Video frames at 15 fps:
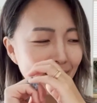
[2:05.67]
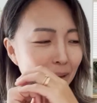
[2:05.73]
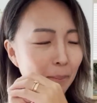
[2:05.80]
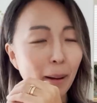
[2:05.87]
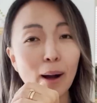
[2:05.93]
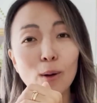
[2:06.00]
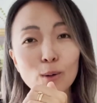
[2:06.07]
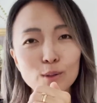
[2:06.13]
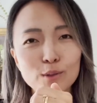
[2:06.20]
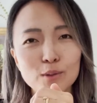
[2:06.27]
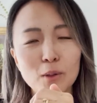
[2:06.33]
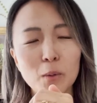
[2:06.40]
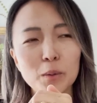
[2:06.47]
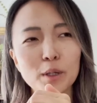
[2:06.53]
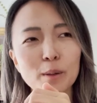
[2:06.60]

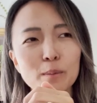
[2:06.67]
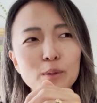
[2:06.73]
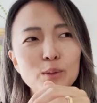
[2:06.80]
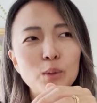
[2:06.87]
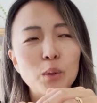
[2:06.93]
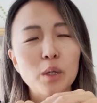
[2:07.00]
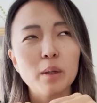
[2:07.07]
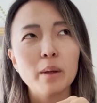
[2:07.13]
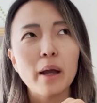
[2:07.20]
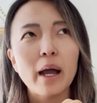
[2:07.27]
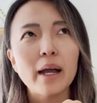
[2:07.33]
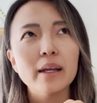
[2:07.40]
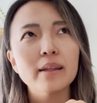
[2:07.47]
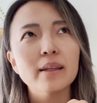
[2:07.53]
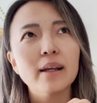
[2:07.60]
바꿨어요. 왜냐면 저희
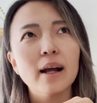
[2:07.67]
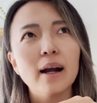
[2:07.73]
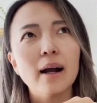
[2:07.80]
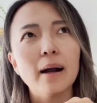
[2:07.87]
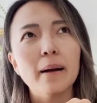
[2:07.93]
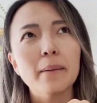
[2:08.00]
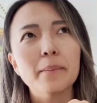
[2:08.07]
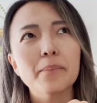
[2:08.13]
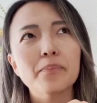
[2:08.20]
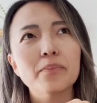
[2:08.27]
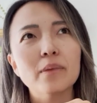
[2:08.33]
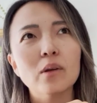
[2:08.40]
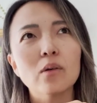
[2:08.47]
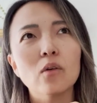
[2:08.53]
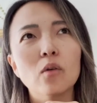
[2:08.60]
하이디가
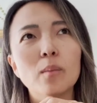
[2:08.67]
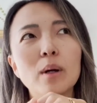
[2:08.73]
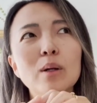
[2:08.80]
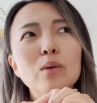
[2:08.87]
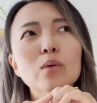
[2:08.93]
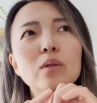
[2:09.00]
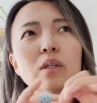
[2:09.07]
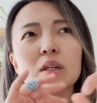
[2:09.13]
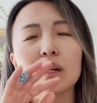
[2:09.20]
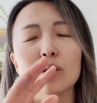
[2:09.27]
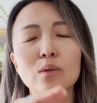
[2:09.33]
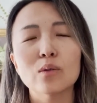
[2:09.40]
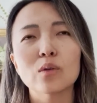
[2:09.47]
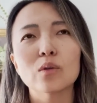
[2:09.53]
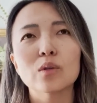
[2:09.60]
어, 멜로디
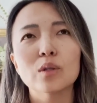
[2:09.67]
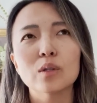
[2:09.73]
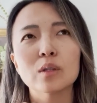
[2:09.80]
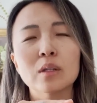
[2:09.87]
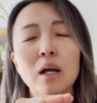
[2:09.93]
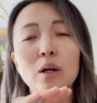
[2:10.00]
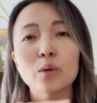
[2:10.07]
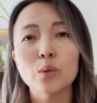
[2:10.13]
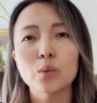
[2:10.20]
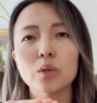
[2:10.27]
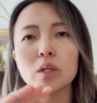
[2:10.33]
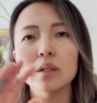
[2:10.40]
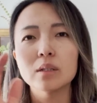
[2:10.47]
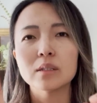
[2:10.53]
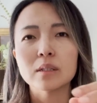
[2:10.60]
다녔던
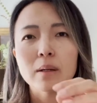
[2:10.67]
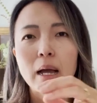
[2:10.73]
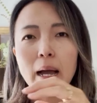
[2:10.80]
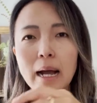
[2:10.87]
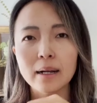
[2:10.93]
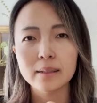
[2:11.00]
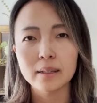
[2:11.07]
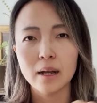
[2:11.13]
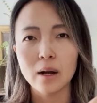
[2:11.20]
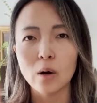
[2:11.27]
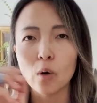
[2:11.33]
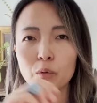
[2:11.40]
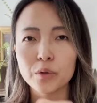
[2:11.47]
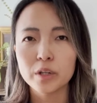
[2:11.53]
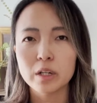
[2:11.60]
학교는 이제 항상
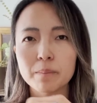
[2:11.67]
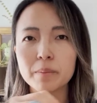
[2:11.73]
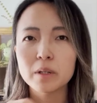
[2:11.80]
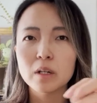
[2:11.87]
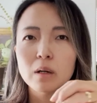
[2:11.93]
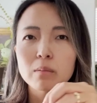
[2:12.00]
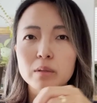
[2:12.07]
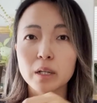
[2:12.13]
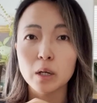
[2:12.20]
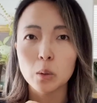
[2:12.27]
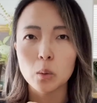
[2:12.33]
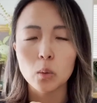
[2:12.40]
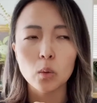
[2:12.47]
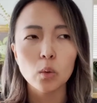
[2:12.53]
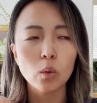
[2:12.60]
언니를 픽업을
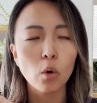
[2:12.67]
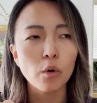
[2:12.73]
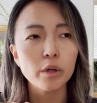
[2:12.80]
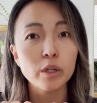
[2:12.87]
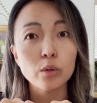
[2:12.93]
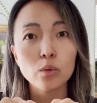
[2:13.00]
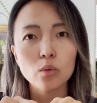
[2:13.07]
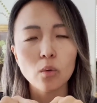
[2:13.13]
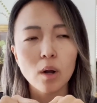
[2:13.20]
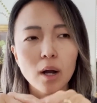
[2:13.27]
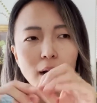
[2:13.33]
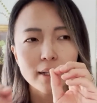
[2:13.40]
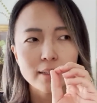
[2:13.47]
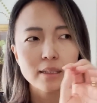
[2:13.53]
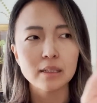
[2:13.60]
했고 거의 2년 동안
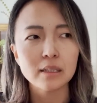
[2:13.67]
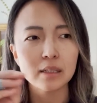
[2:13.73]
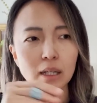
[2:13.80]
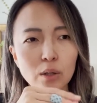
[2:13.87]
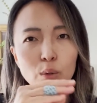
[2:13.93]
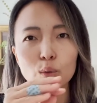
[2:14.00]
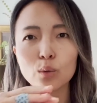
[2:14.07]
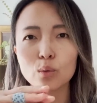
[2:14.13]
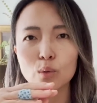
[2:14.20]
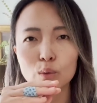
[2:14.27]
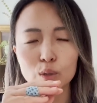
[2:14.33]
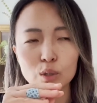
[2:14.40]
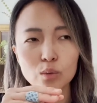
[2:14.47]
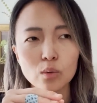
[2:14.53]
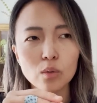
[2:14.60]
같이 다녔던
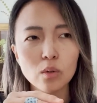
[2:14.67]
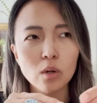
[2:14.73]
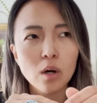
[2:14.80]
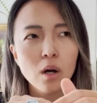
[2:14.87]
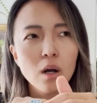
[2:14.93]
곳이고